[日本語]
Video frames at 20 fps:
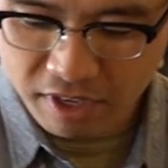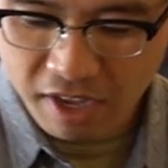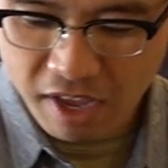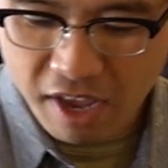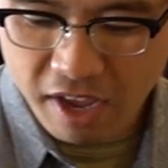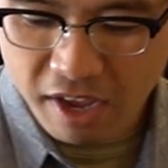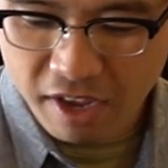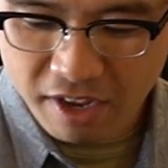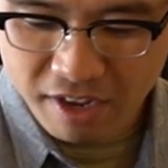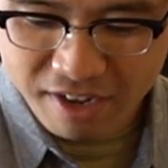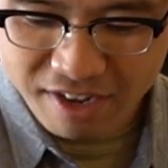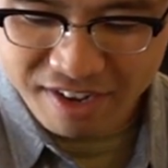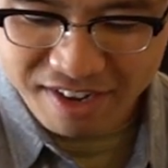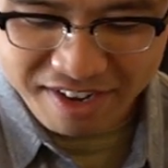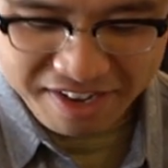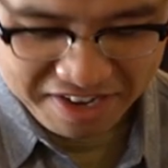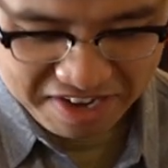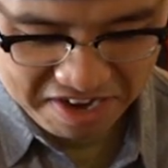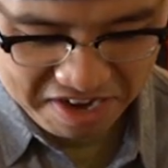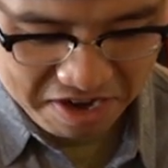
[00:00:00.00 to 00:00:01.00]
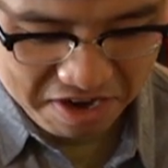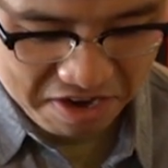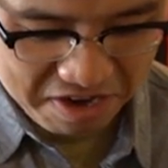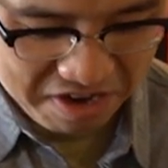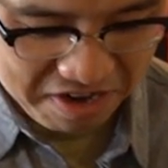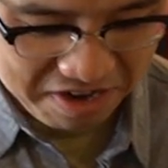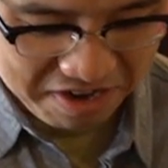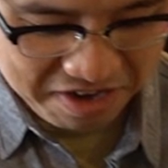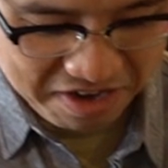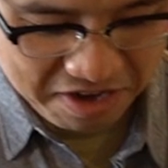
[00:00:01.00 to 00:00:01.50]
系
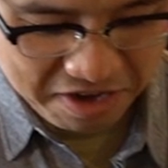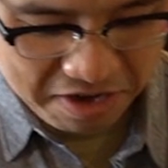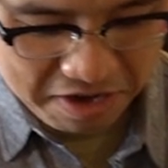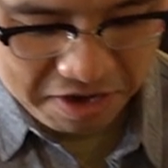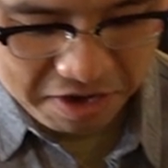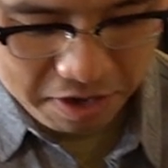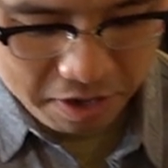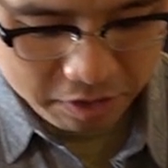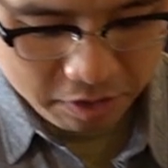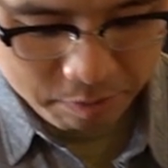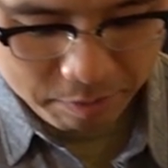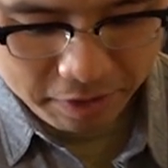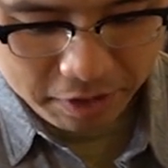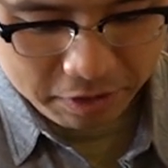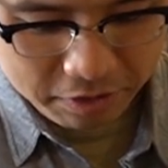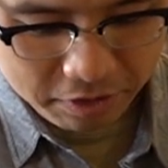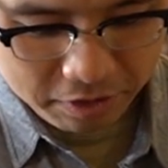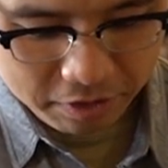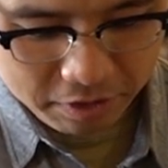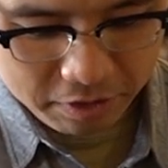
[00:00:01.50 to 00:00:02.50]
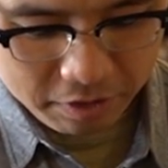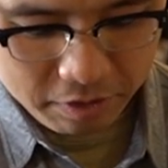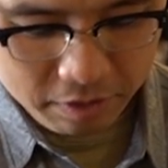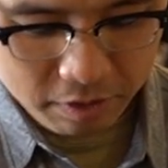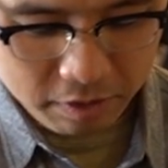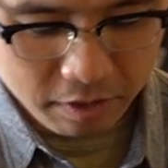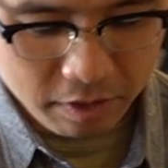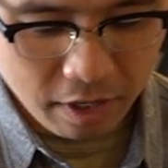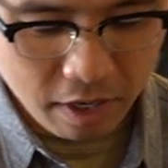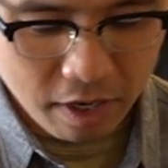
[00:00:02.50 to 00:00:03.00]
が入ってます。
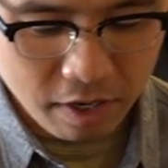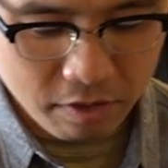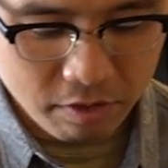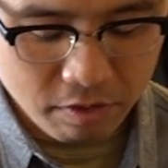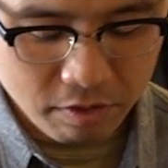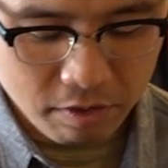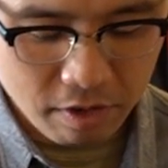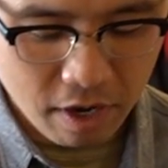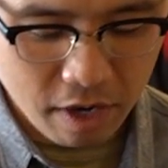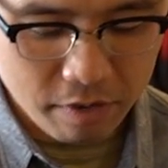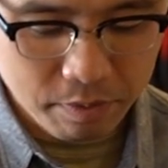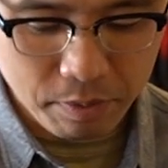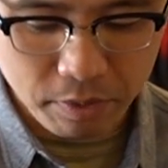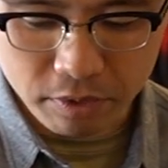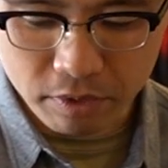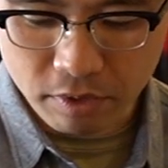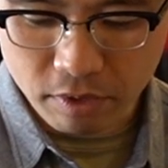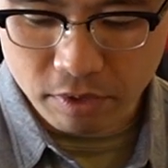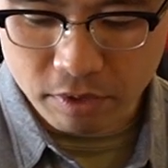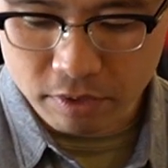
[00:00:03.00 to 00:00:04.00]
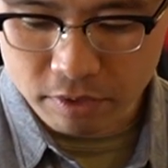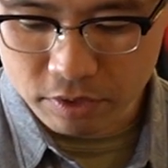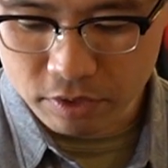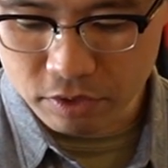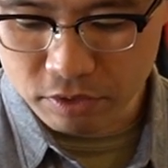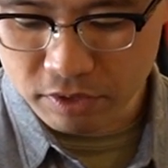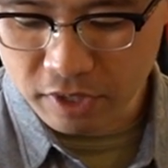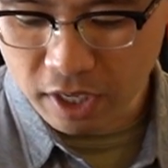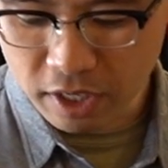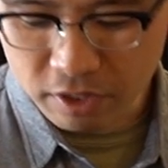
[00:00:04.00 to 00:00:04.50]
iPhone の
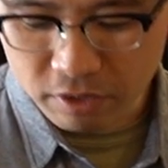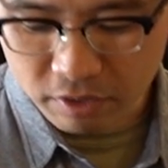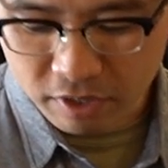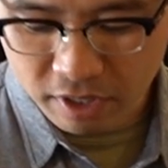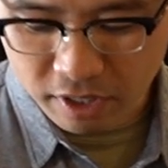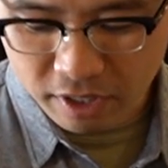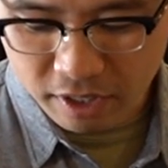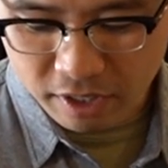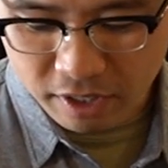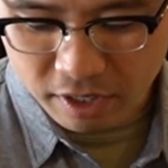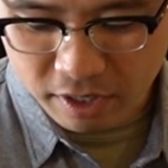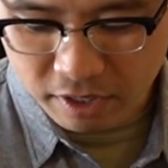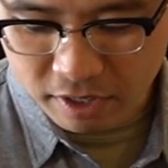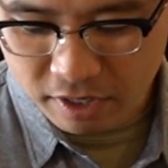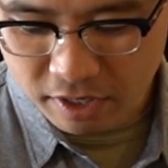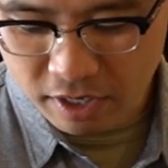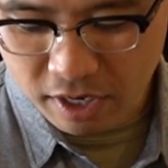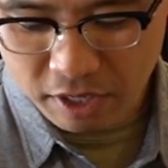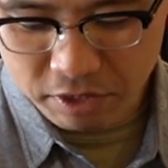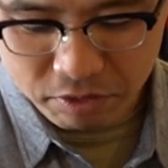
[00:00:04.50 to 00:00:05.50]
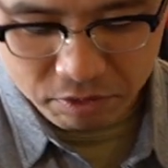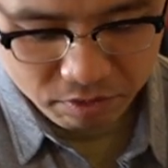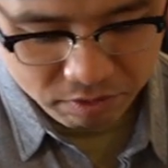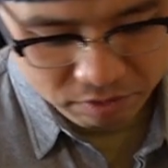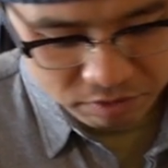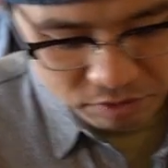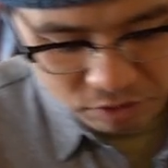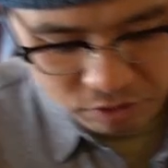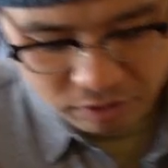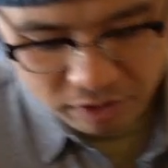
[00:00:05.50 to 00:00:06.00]
充電器とか、なんかライト
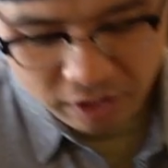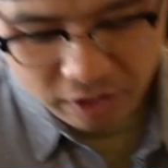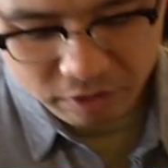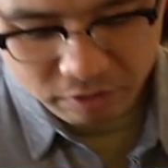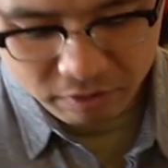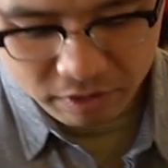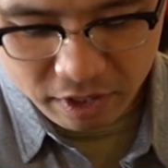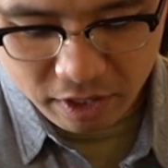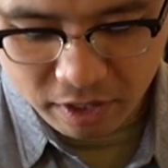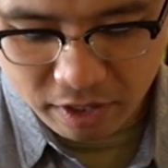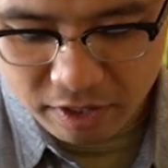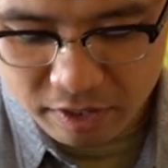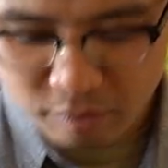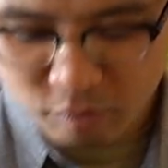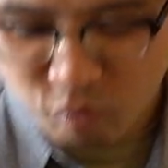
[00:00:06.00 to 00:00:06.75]
の充電器とか、